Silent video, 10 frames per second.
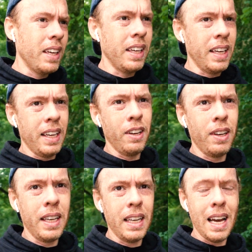
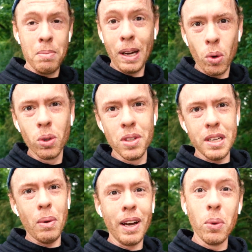e a minha
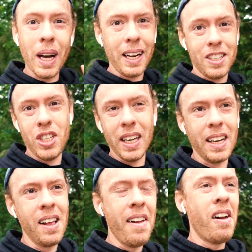conclusão é, o cara que
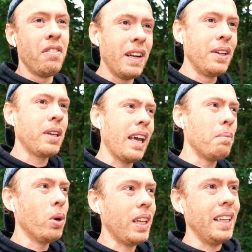chega falando que quer
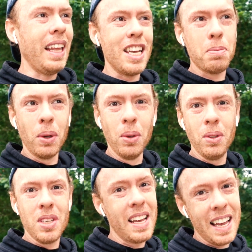importar 10 produtos,